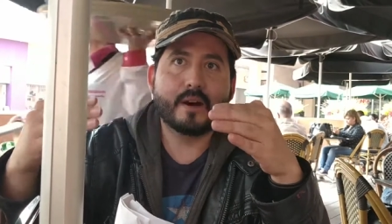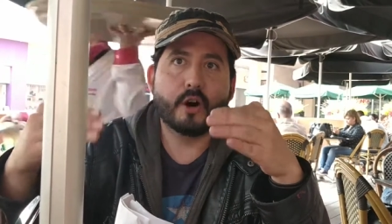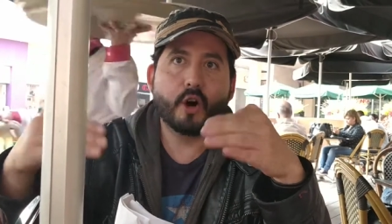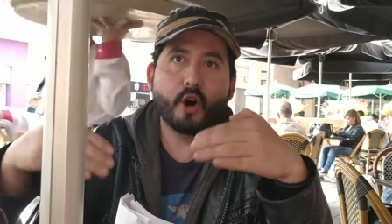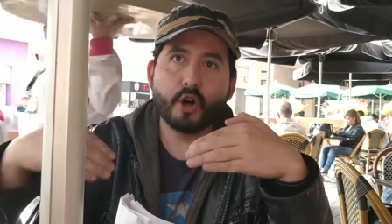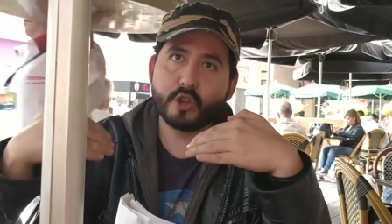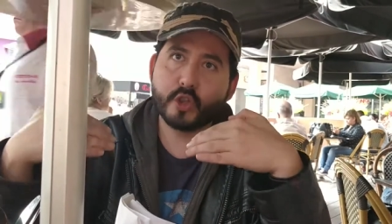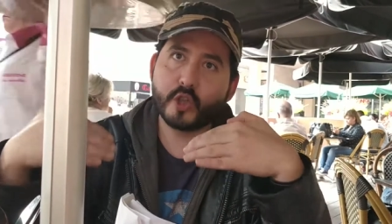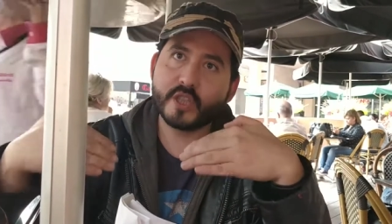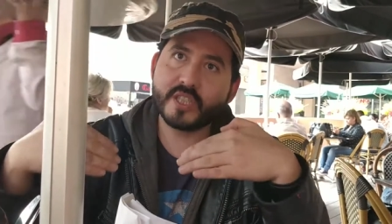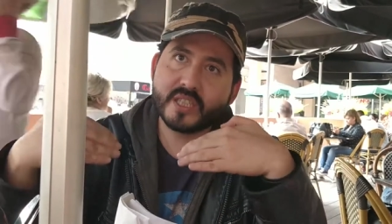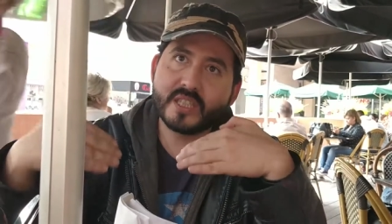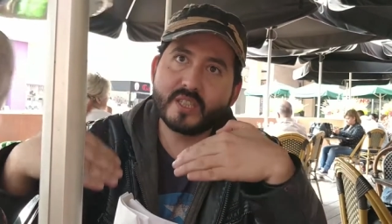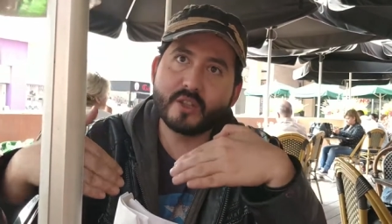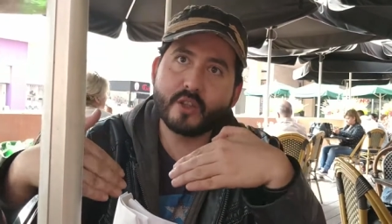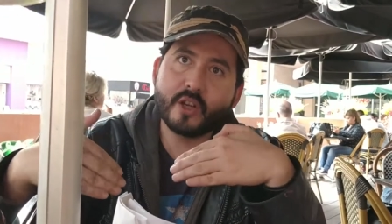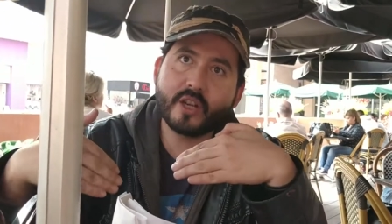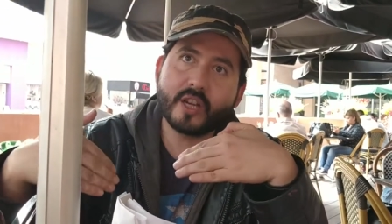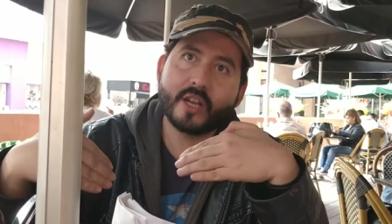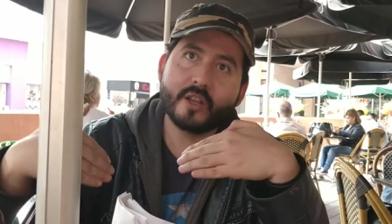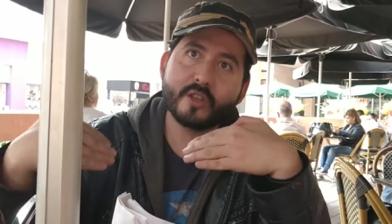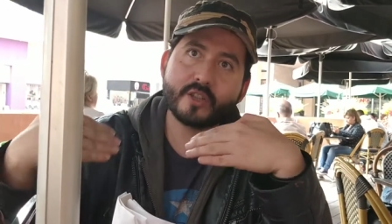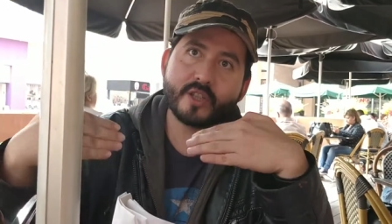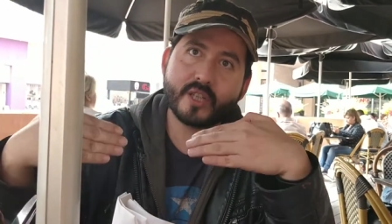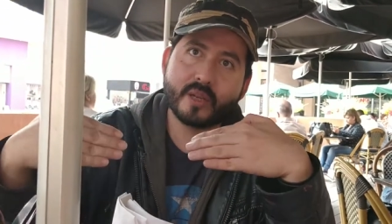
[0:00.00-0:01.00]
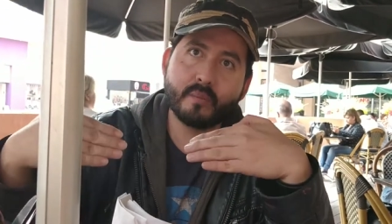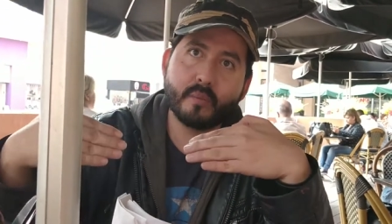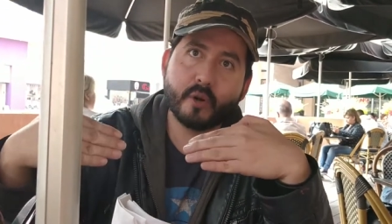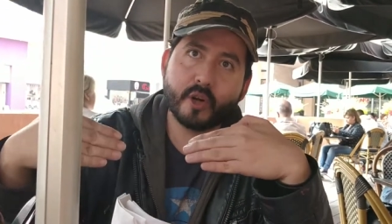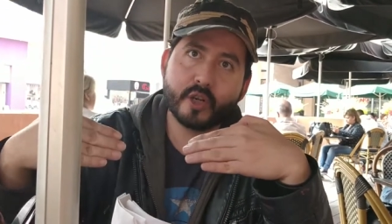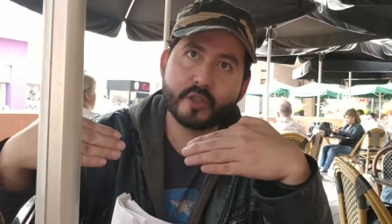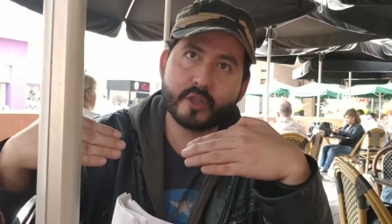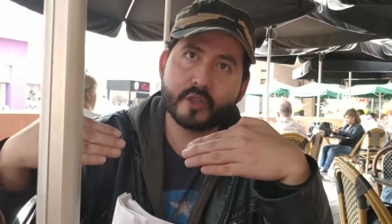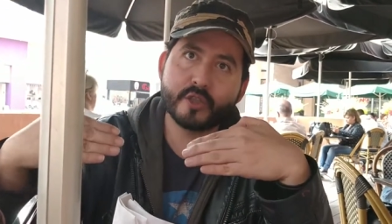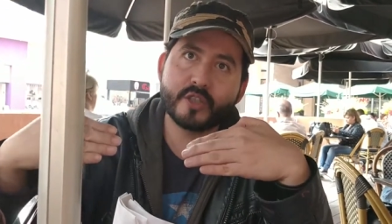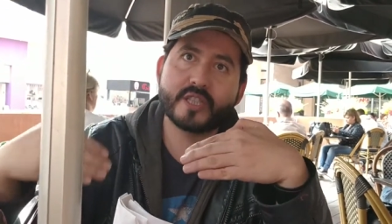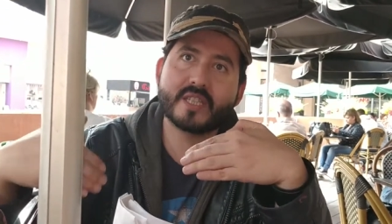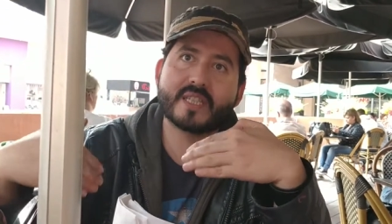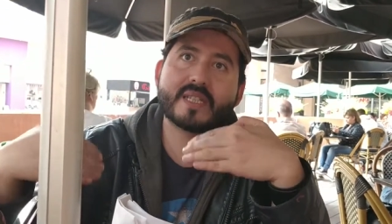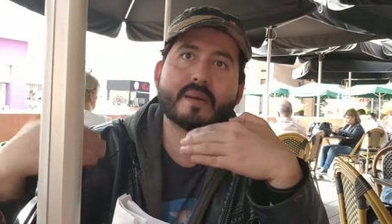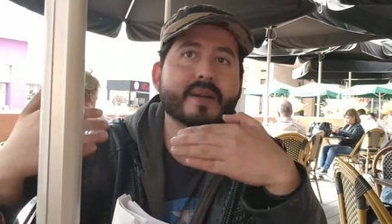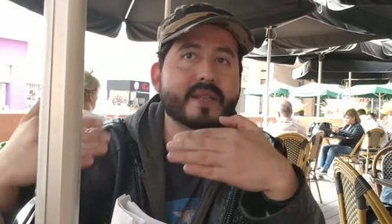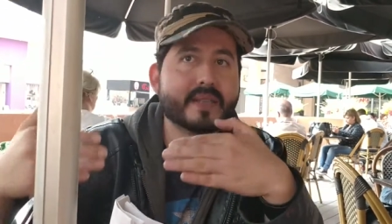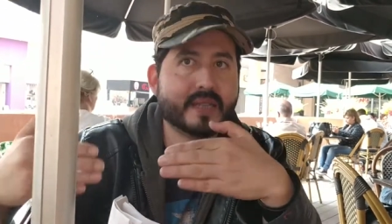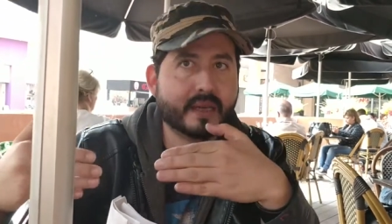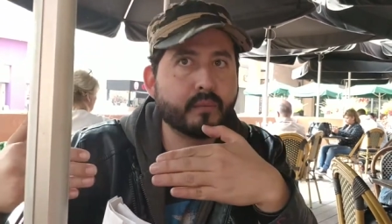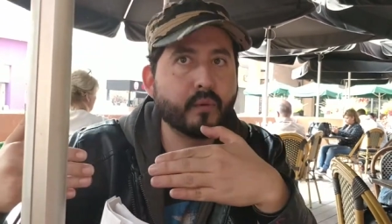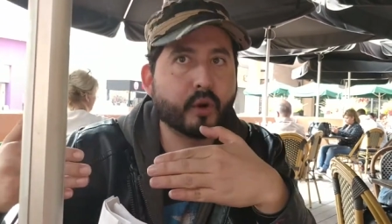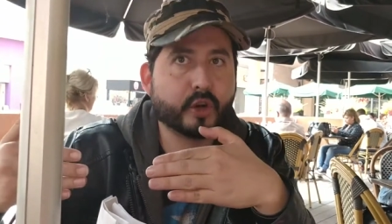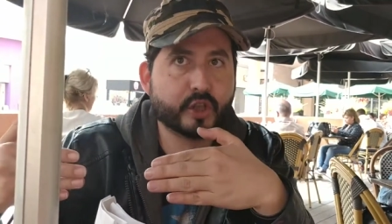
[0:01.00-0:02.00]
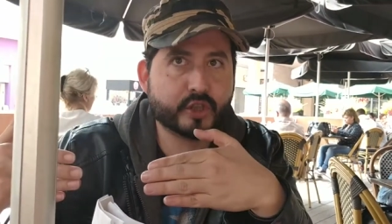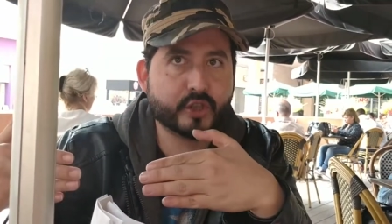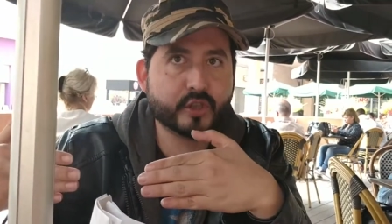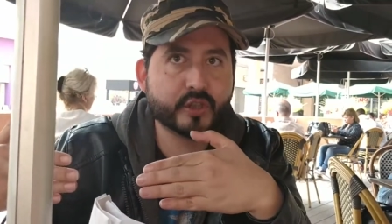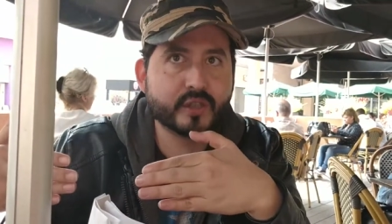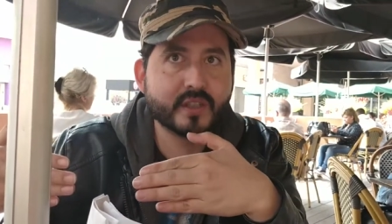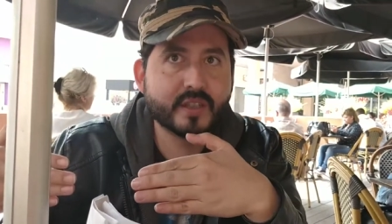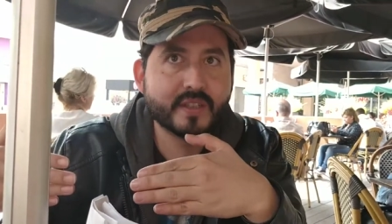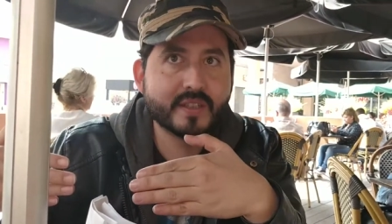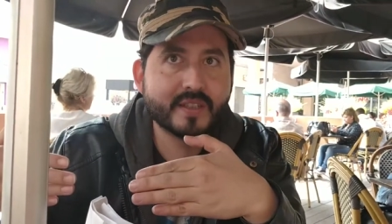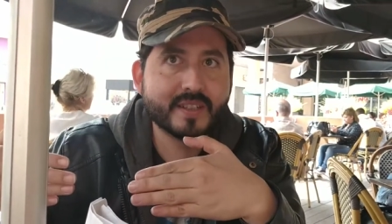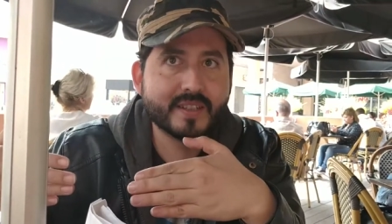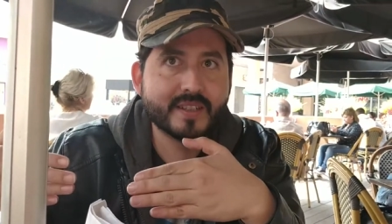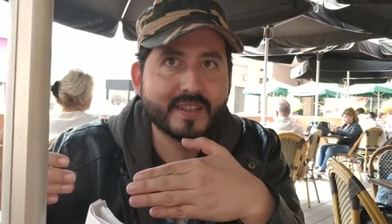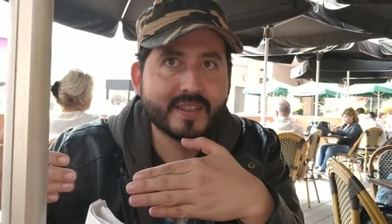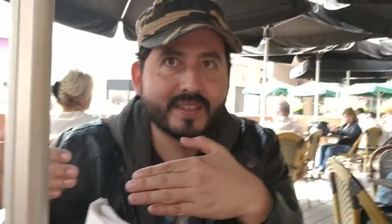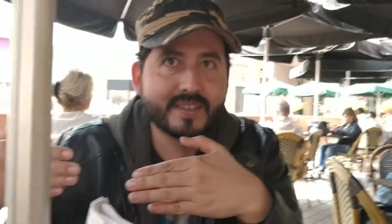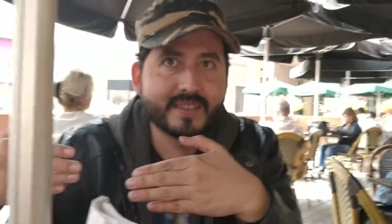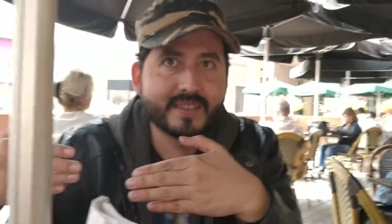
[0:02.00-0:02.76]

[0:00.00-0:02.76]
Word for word: otro escritor queriendo ser Morrison sin saber ser Morrison. Pero